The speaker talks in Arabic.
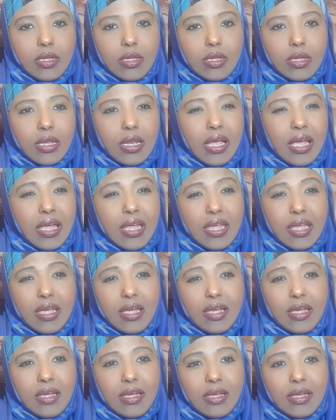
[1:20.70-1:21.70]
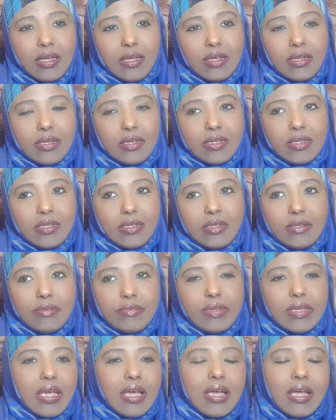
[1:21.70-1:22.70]
الحياة
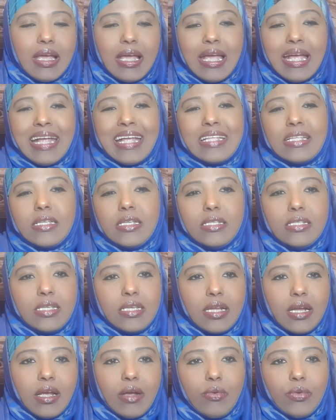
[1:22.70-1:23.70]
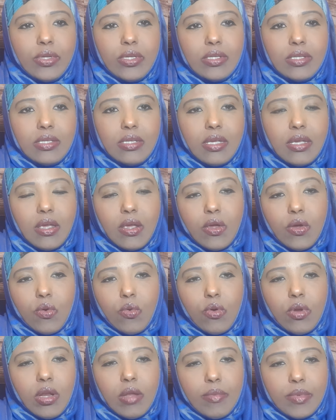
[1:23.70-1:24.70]
فيها حاجات كتيرة قوي
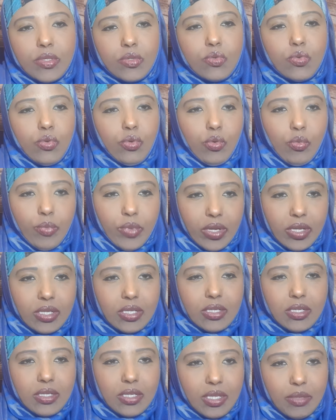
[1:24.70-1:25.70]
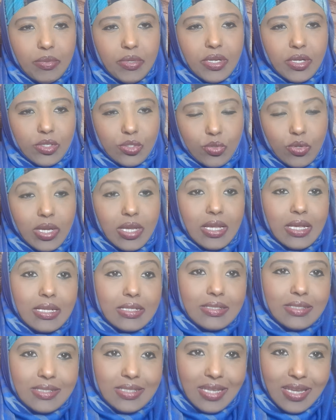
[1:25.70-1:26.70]
ولما تكون عمرك كبيرة شوية
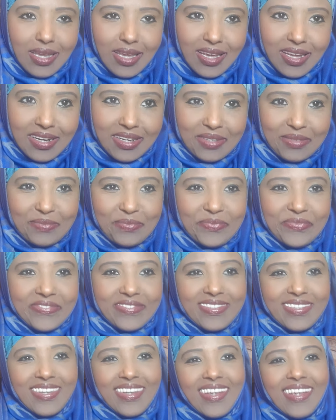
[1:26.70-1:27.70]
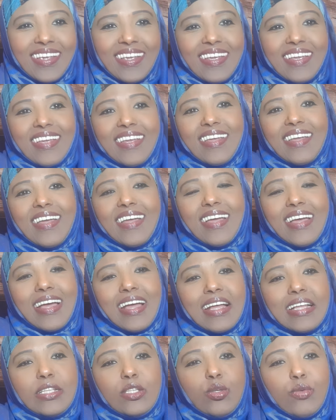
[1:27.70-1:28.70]
زي أنا
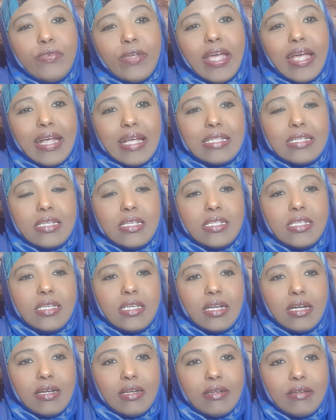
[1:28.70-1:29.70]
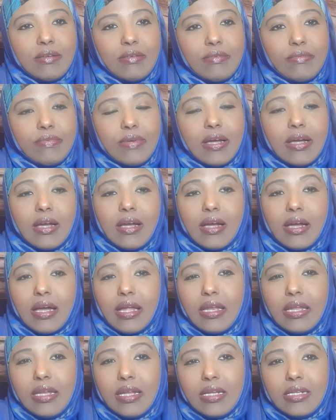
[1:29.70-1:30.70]
هتشوفي حاجات كتيرة
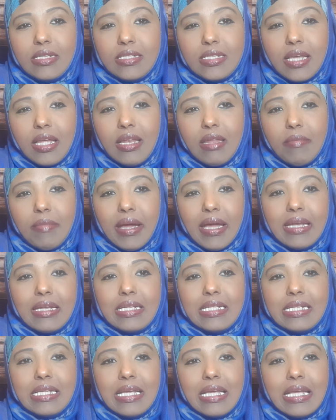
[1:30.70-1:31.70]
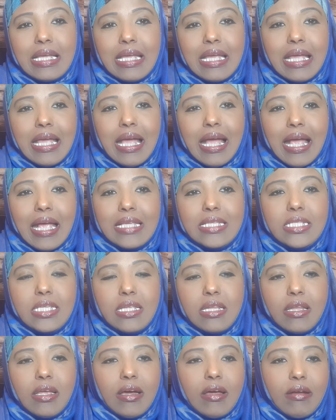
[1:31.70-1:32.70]
فخلينا نتكلم عن
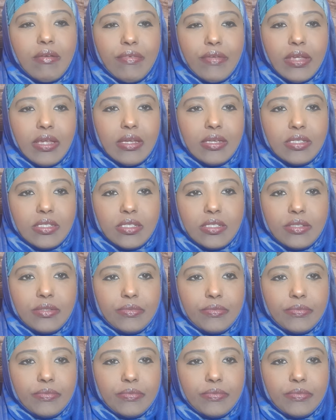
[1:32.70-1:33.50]
عايزين نعرف ايش